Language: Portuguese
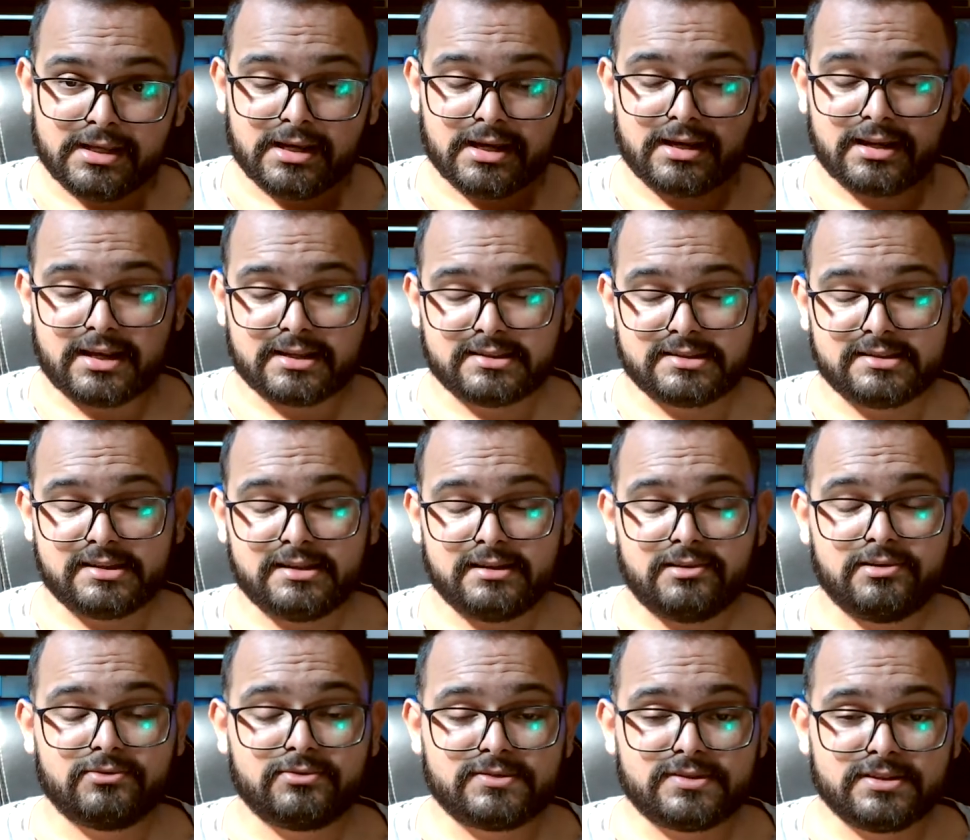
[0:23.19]
Graças a
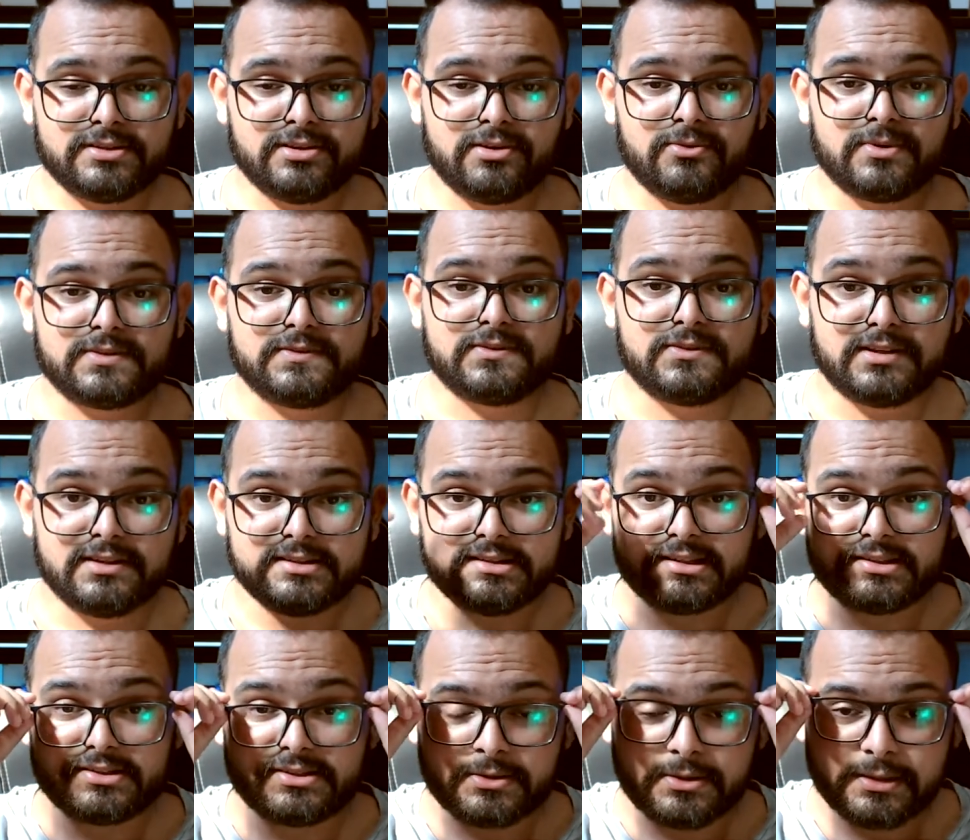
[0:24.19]
ele eu consegui algumas
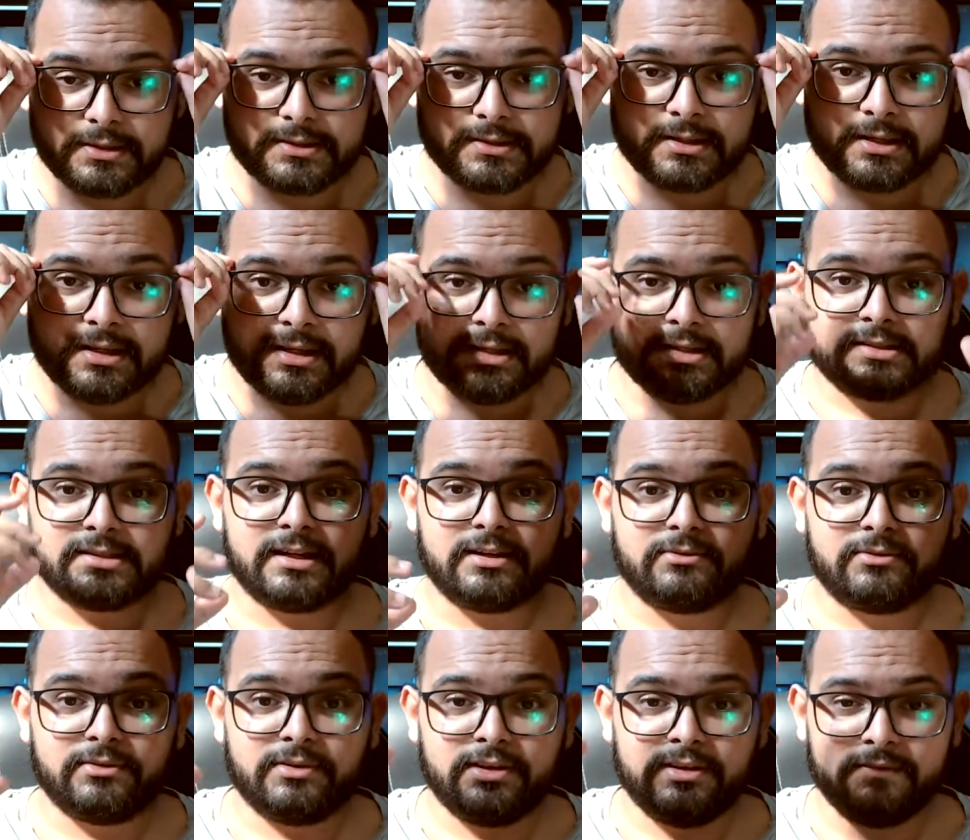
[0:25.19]
visualizações,
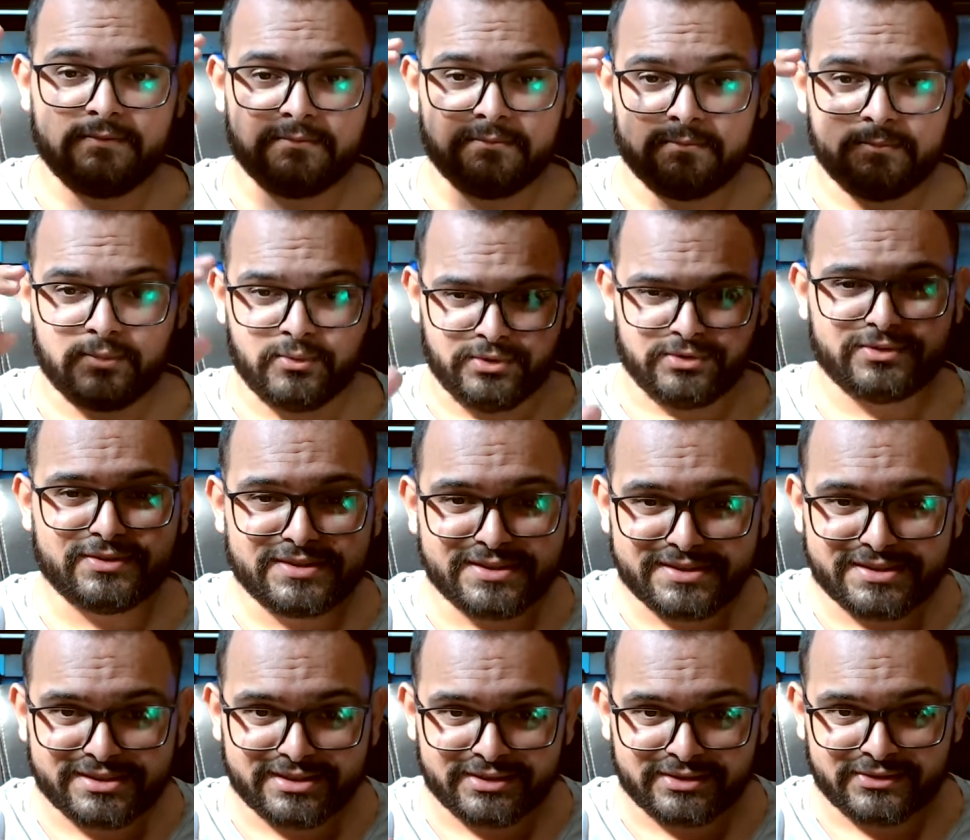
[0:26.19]
certo? E muitos
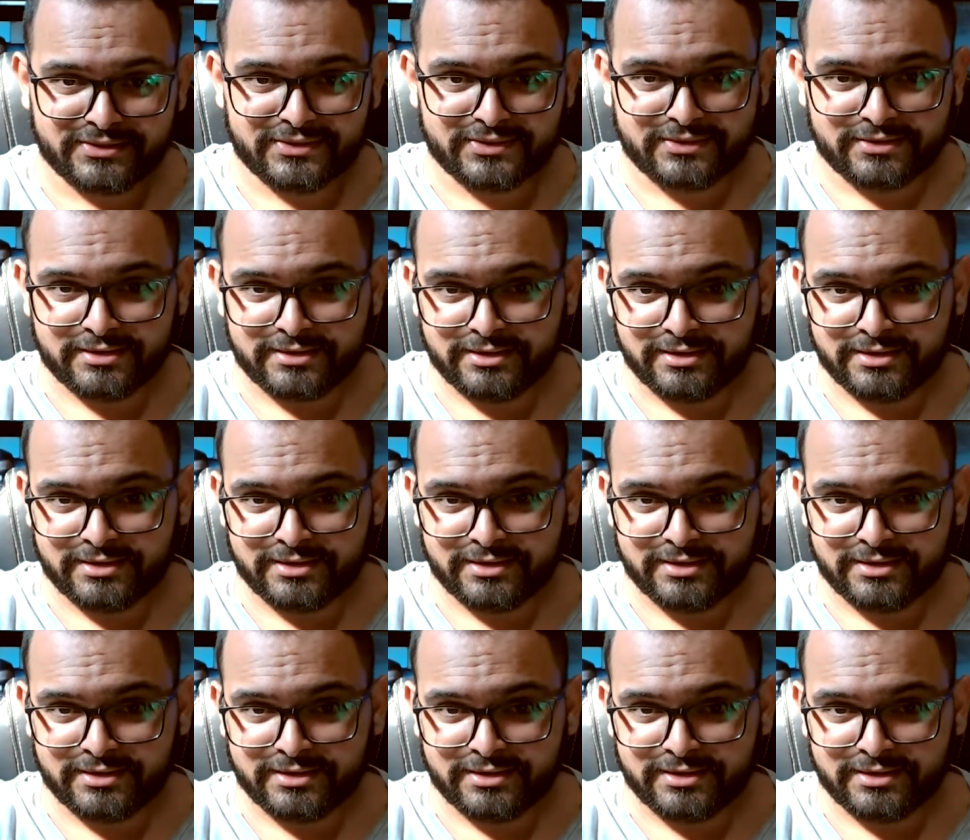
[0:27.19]
inscritos.